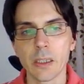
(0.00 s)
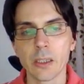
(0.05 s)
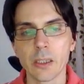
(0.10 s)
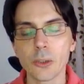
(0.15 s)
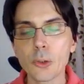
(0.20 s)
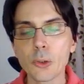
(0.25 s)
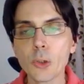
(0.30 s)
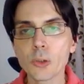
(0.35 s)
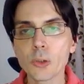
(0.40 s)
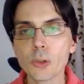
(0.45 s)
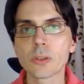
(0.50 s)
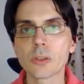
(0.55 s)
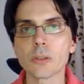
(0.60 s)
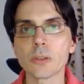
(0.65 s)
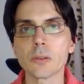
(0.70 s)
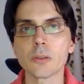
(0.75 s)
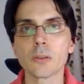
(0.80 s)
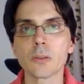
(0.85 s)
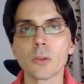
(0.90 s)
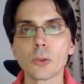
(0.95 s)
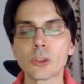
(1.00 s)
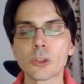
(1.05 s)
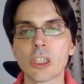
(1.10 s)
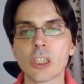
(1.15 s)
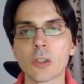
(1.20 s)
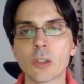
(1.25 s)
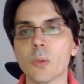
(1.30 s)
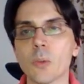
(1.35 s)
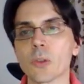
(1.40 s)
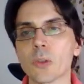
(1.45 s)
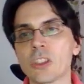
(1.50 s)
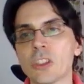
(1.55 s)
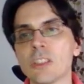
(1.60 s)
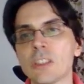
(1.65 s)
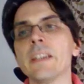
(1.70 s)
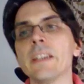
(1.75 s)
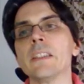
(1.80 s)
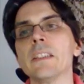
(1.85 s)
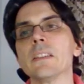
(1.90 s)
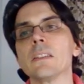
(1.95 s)
4つを着目した
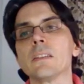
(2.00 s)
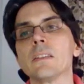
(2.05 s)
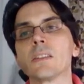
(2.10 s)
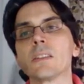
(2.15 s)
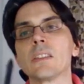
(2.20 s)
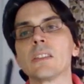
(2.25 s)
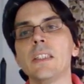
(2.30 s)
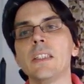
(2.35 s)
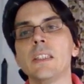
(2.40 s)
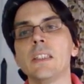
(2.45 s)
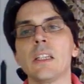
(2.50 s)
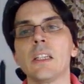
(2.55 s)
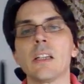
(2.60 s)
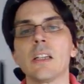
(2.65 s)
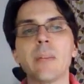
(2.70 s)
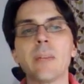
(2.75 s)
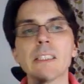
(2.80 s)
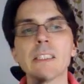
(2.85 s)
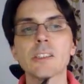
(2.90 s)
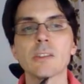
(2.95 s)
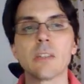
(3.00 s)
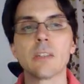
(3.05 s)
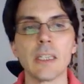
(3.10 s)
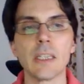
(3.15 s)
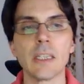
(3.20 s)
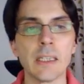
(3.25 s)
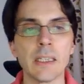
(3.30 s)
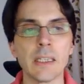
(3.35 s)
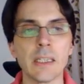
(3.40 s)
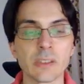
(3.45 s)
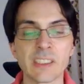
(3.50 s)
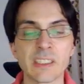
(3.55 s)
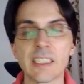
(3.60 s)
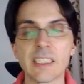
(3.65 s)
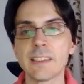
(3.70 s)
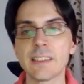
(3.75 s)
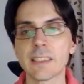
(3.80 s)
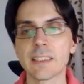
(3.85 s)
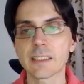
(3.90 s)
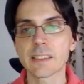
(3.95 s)
いですね。まずは、えっと、
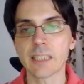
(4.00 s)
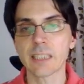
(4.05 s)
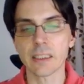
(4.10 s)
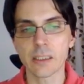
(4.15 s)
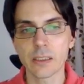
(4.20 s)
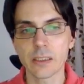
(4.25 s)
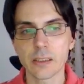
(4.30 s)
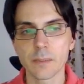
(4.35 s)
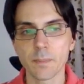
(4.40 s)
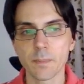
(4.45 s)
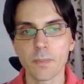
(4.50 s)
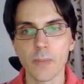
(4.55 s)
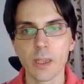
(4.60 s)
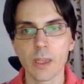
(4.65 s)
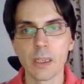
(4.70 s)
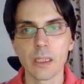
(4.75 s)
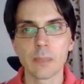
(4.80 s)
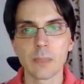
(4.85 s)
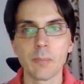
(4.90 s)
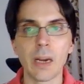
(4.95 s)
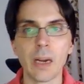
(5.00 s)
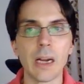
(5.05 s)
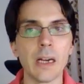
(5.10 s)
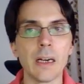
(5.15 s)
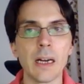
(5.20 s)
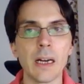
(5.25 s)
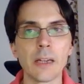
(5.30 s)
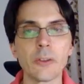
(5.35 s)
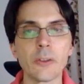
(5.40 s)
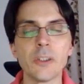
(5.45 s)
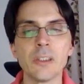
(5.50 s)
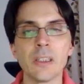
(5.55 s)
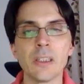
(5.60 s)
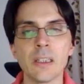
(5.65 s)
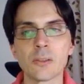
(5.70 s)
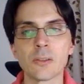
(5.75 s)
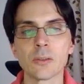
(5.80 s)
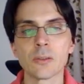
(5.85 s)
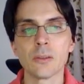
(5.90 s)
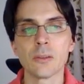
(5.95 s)
全探索。まあ、あるいは、あ
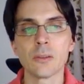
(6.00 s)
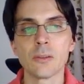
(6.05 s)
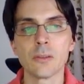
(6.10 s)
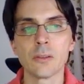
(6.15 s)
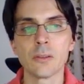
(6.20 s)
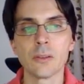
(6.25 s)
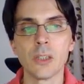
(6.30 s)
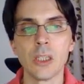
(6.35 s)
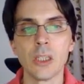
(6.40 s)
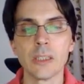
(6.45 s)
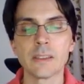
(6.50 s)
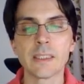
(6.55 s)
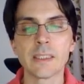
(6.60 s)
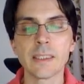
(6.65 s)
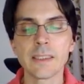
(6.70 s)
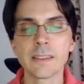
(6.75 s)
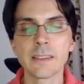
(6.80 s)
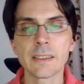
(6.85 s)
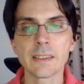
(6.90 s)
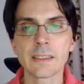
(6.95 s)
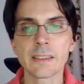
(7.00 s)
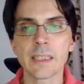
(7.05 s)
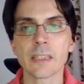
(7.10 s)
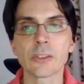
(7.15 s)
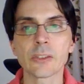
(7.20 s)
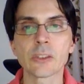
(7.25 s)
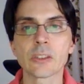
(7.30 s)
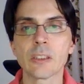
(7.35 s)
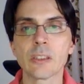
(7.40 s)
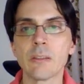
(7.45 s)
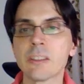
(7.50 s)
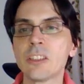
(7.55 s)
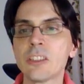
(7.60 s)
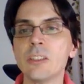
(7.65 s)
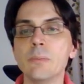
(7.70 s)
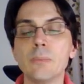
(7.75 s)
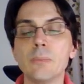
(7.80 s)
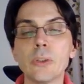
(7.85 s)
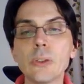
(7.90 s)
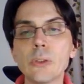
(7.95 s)
と、全探索、すなわち、
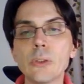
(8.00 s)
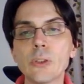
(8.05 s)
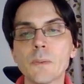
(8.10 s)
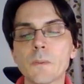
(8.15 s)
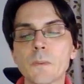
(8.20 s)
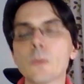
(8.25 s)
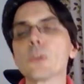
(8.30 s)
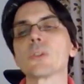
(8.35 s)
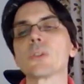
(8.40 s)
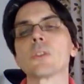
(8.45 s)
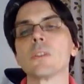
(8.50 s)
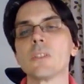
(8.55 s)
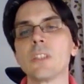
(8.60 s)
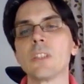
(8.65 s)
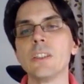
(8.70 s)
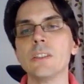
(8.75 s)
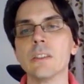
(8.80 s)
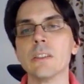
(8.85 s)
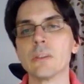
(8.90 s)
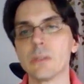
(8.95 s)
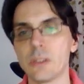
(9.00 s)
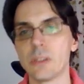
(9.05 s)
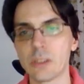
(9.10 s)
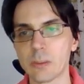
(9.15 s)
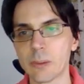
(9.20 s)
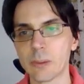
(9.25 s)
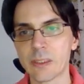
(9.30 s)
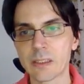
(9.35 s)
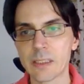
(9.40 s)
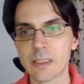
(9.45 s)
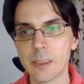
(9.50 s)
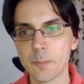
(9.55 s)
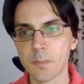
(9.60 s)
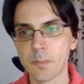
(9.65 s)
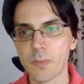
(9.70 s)
ブルートフォースというわけですね。